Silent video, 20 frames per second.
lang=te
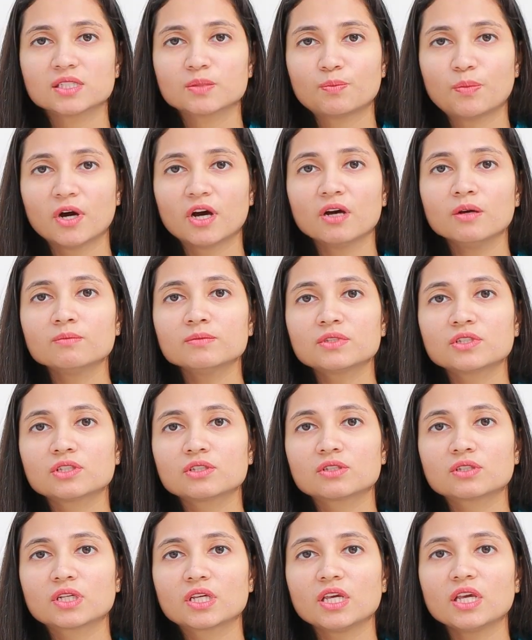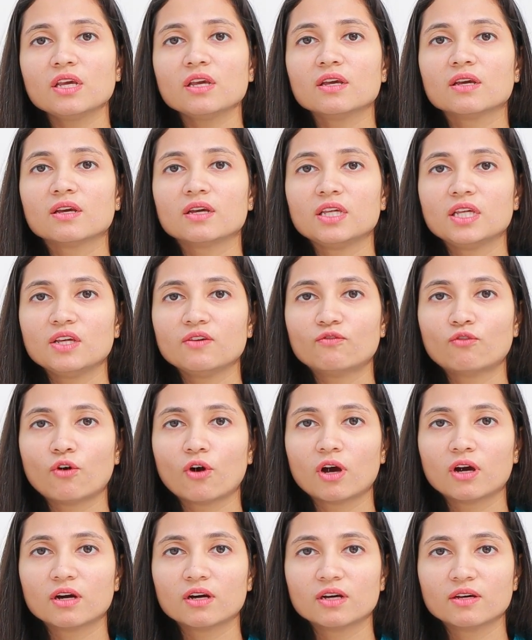స్పర్మ్స్కి ఈ
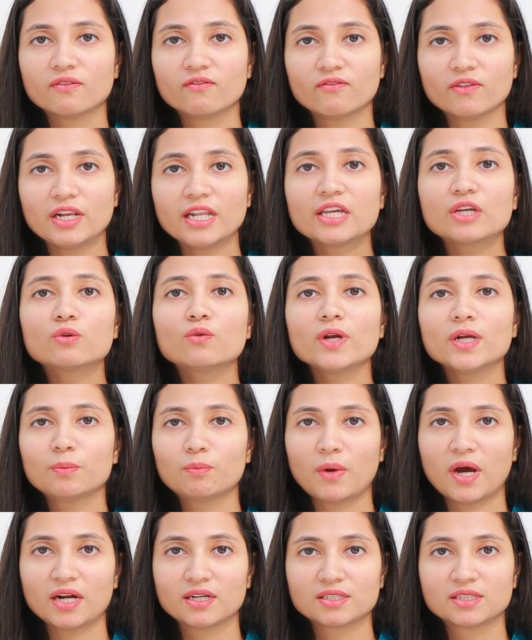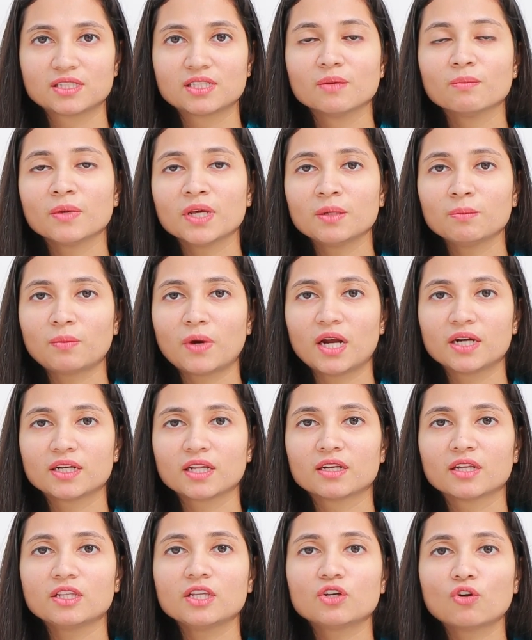లిక్విడ్ పార్ట్ సిమెన్
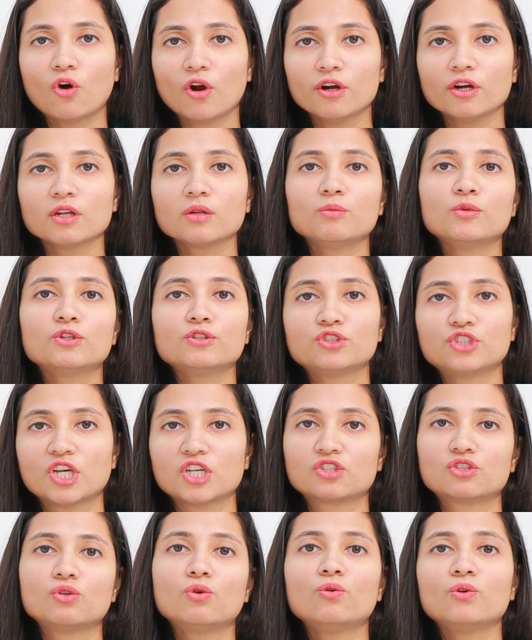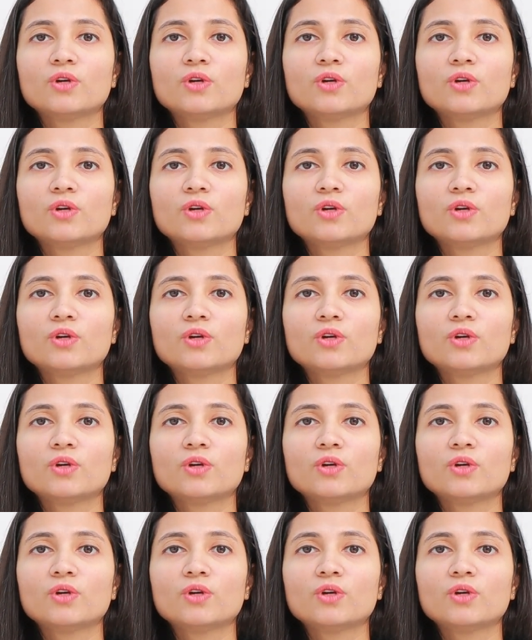పార్ట్ అనేది కాంట్రిబ్యూట్ చేస్తూ